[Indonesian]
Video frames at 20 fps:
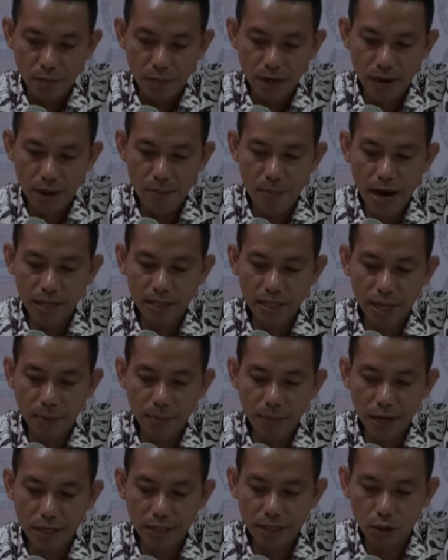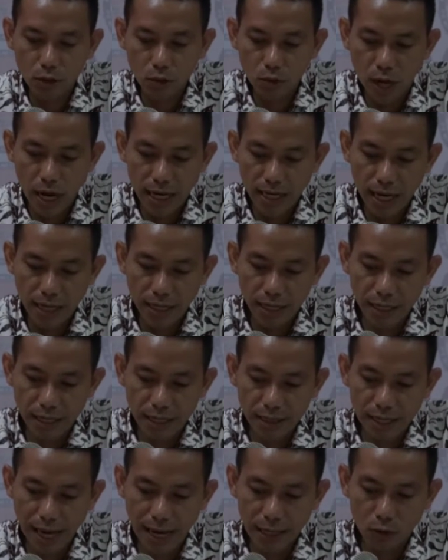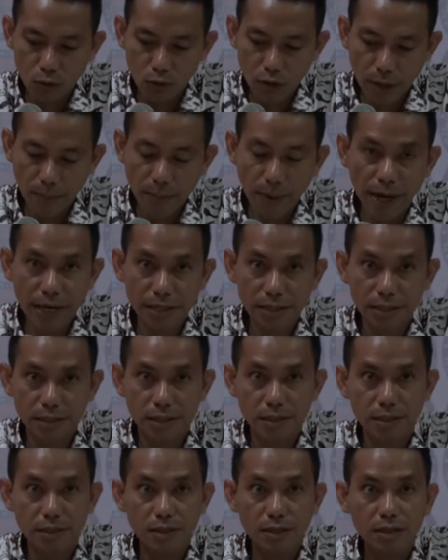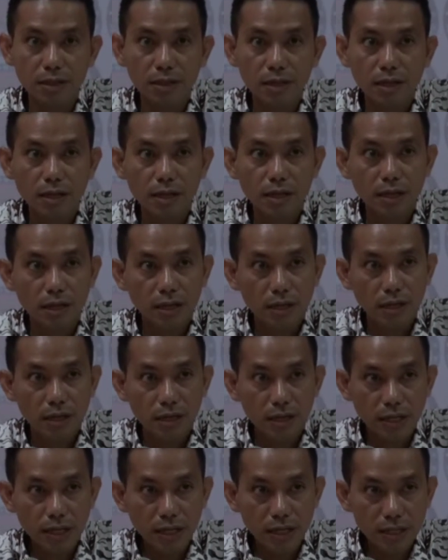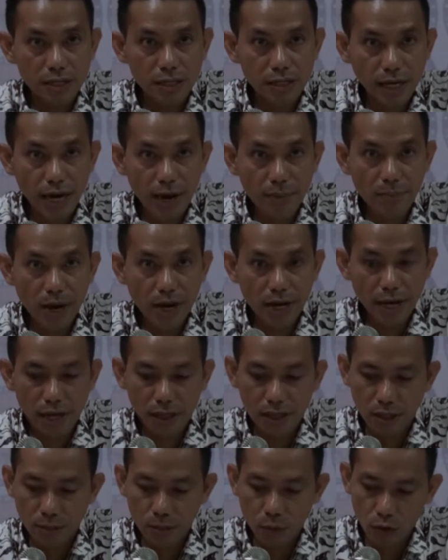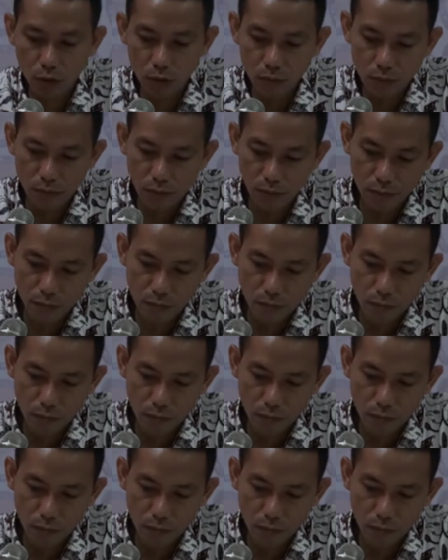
Penambahan TPS itu ada di satu TPS di Seram bagian timur,